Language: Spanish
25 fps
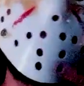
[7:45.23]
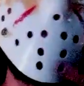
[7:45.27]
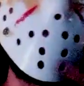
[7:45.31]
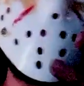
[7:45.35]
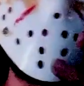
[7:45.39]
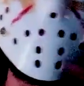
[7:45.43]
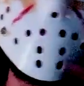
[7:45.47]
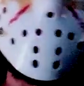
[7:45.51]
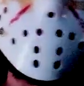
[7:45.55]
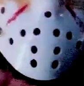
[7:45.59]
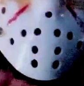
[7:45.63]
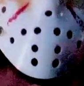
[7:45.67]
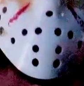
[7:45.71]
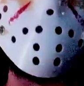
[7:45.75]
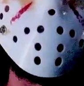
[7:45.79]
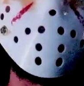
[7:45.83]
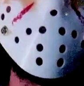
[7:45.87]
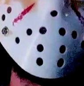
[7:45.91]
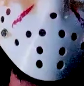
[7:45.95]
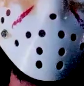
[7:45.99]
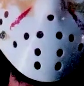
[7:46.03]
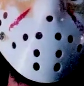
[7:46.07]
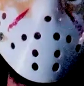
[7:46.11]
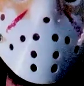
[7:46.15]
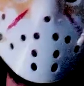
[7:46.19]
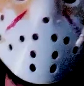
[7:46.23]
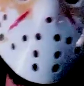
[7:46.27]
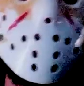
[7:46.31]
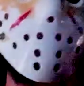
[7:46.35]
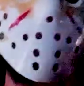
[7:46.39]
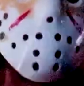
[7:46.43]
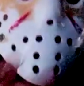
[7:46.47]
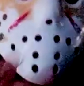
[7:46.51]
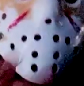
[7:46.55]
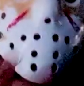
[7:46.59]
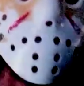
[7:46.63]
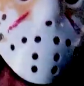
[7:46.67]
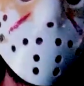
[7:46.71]
eh, y, en la
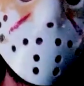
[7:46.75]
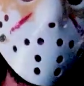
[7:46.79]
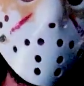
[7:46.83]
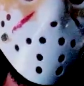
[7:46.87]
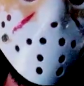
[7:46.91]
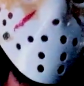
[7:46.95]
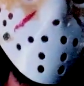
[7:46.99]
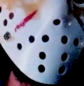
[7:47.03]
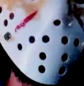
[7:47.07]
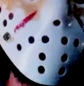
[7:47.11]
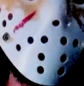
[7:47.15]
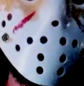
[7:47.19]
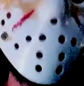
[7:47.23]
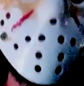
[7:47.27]
televisión la ves.